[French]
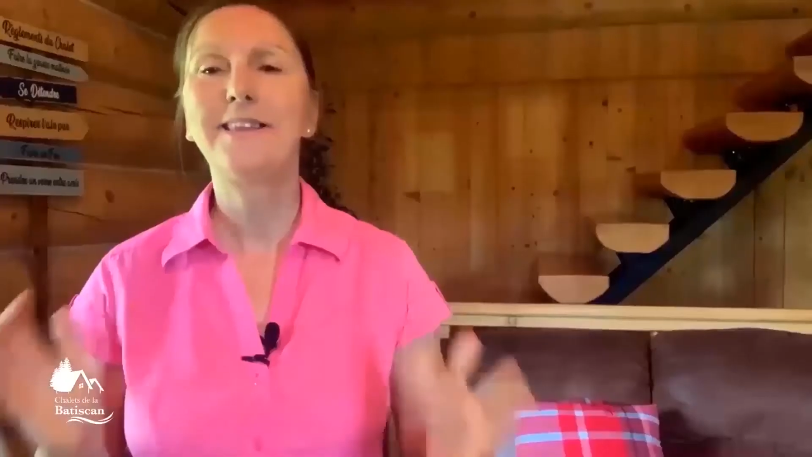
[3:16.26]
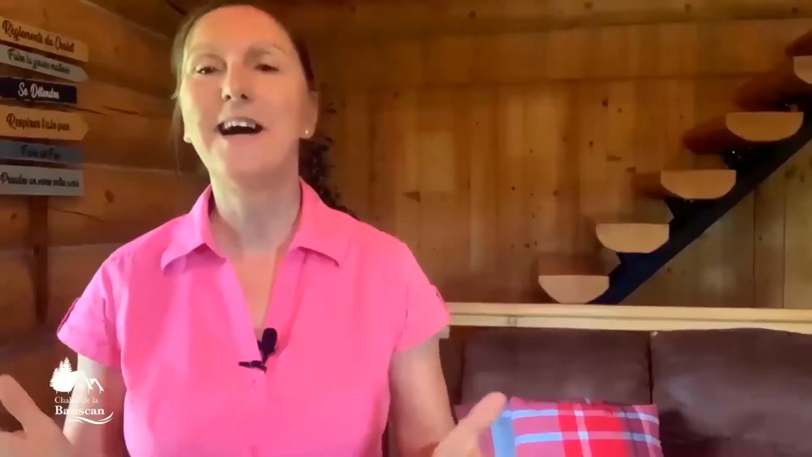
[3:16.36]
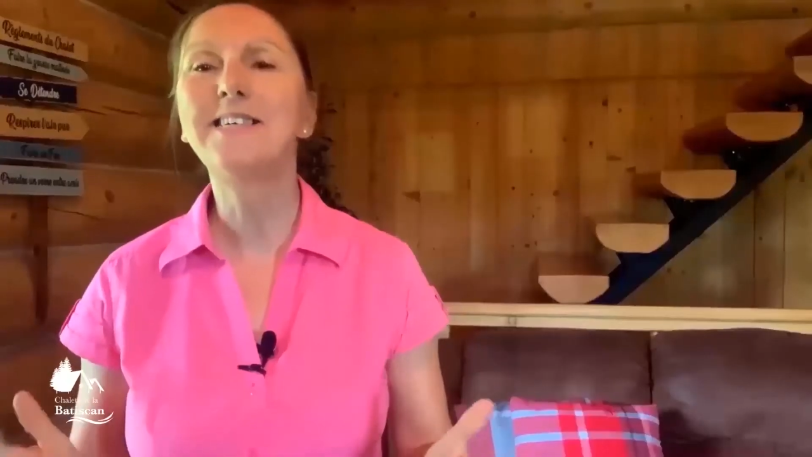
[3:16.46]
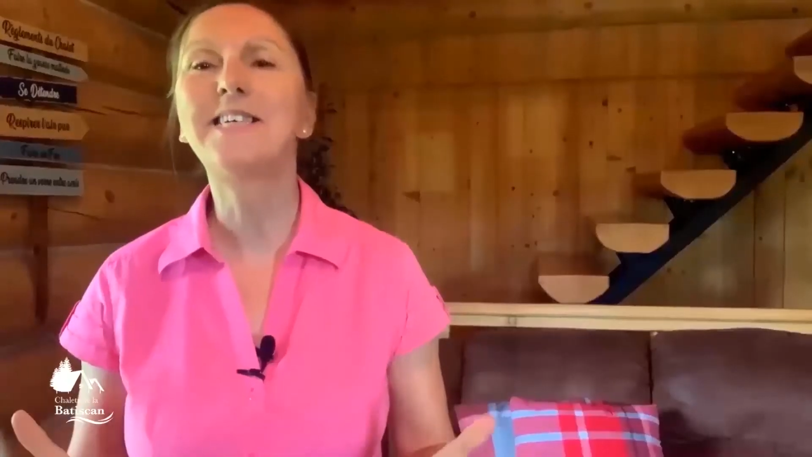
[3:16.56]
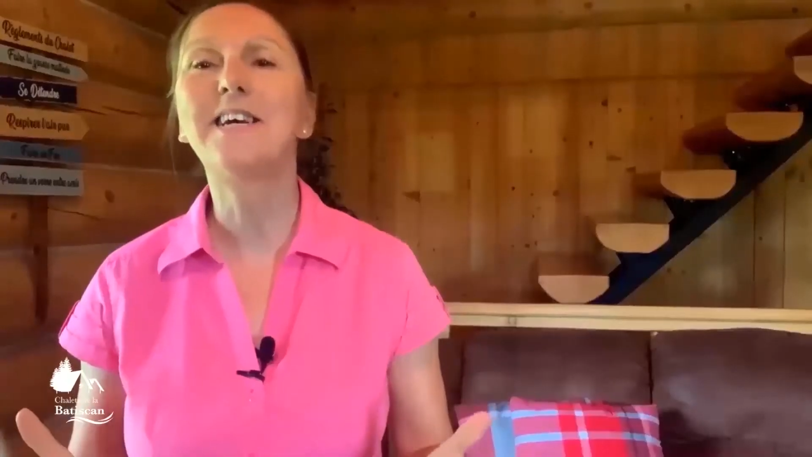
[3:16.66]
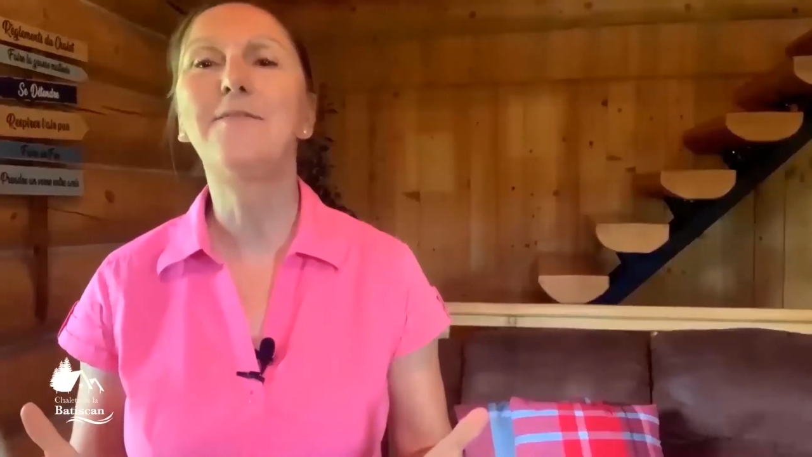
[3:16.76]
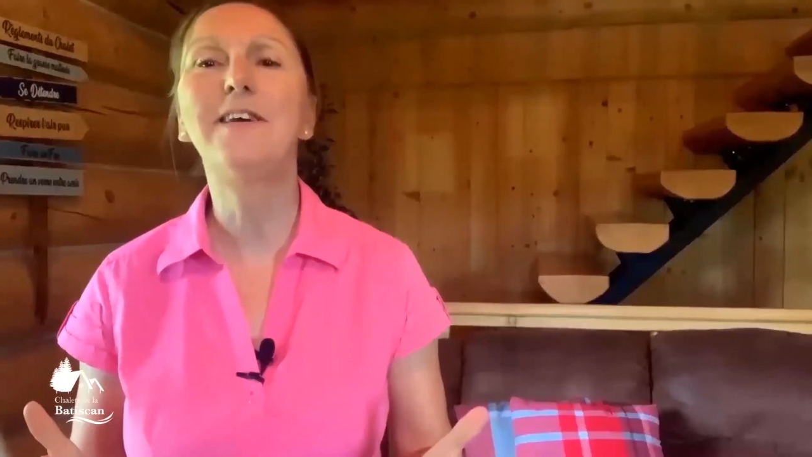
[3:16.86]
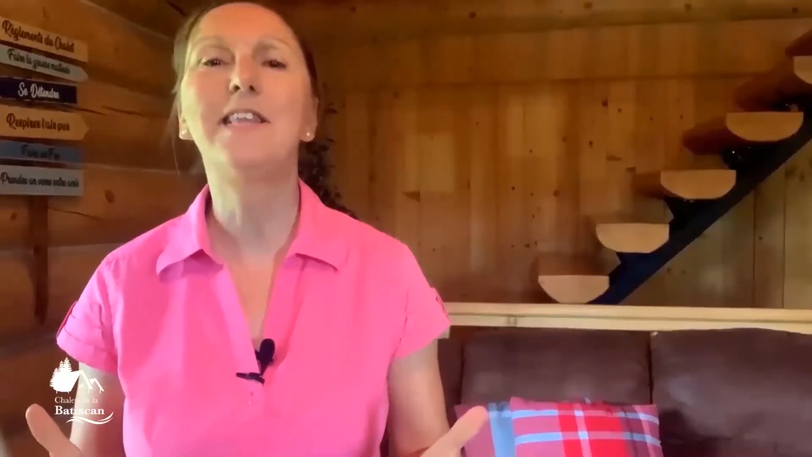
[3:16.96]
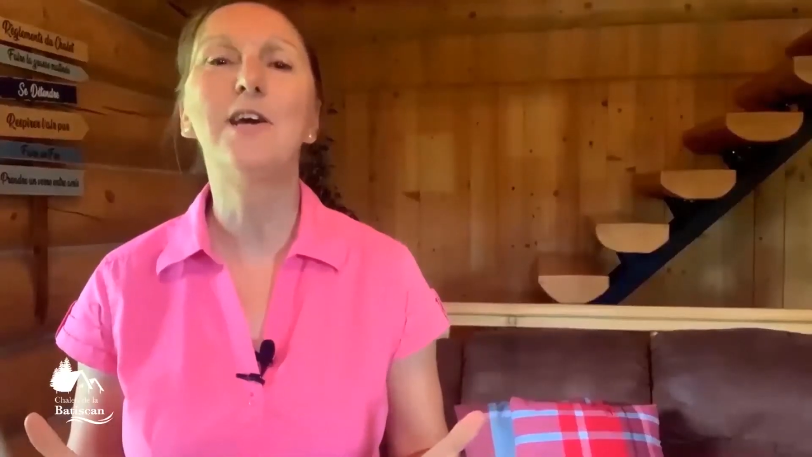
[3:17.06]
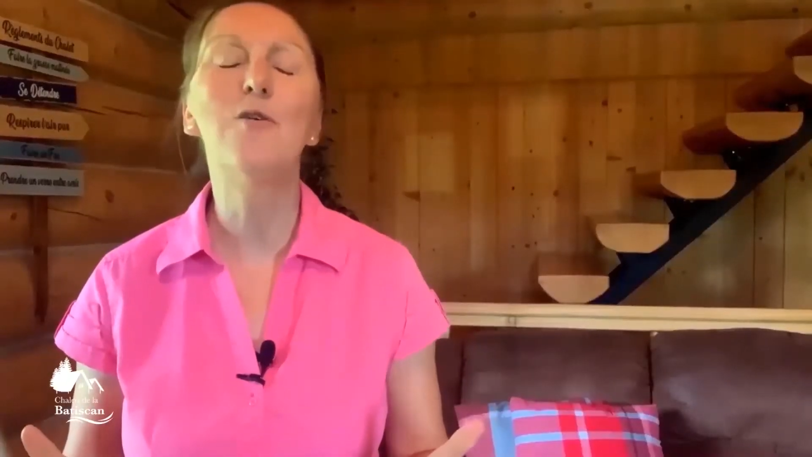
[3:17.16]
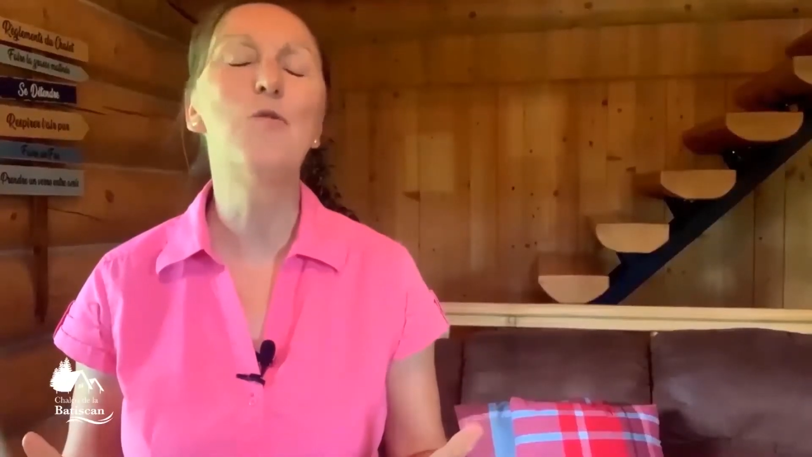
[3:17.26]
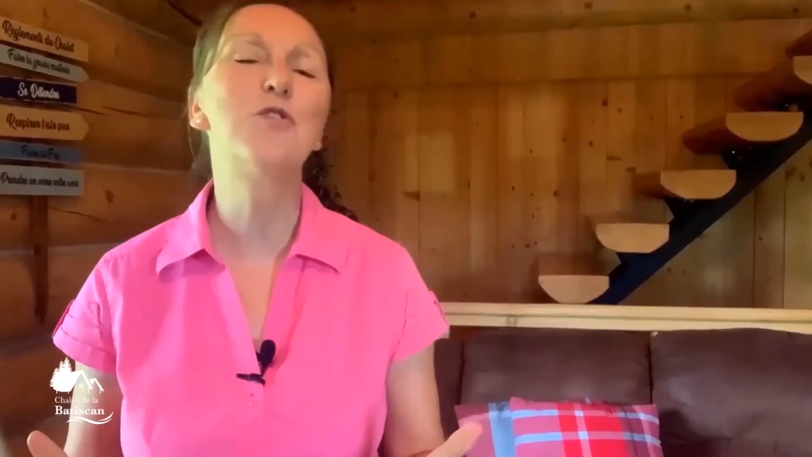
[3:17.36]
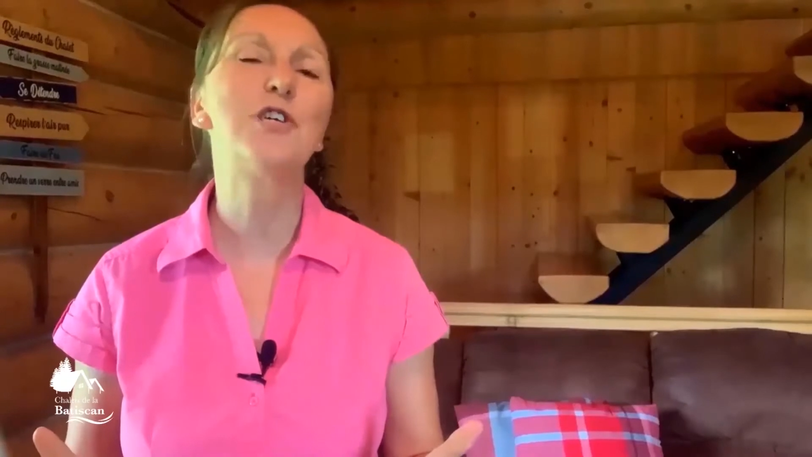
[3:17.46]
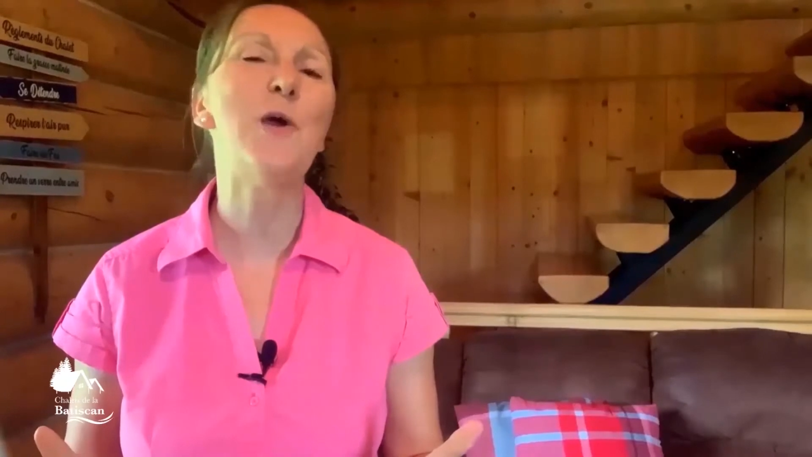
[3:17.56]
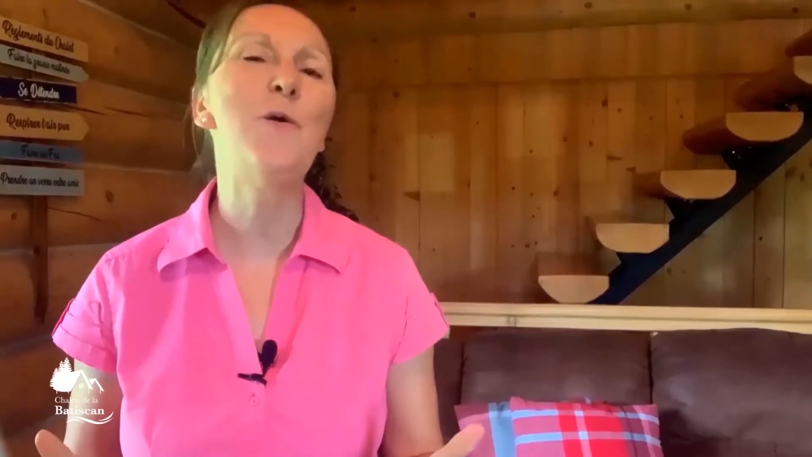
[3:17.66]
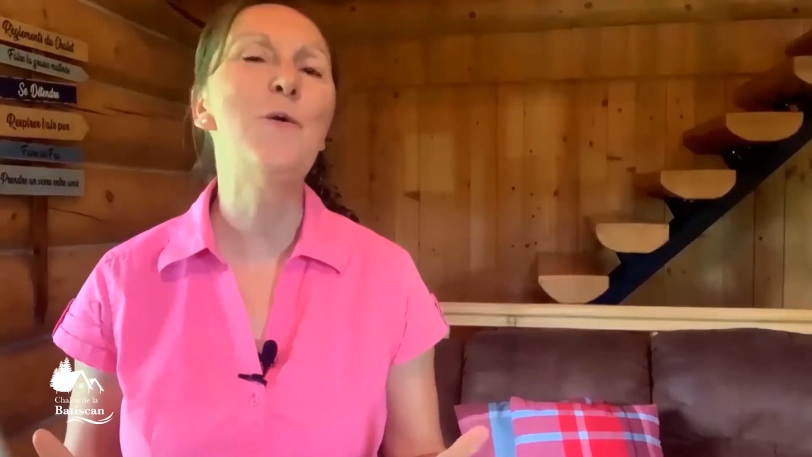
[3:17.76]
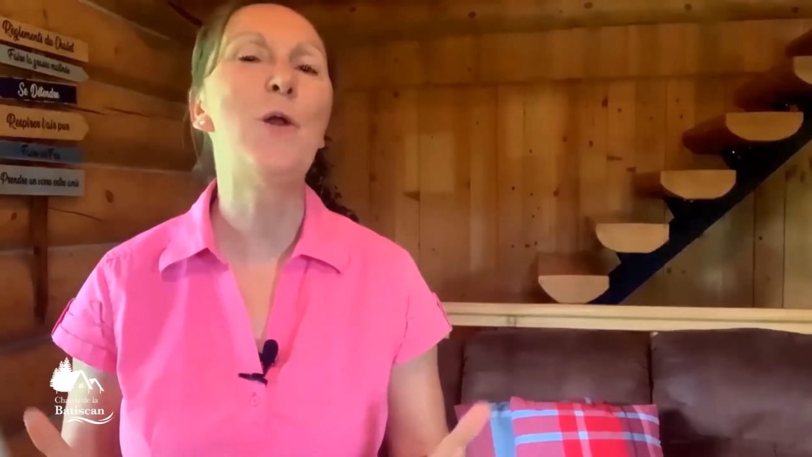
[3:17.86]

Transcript: Dans cette vidéo, j'ai eu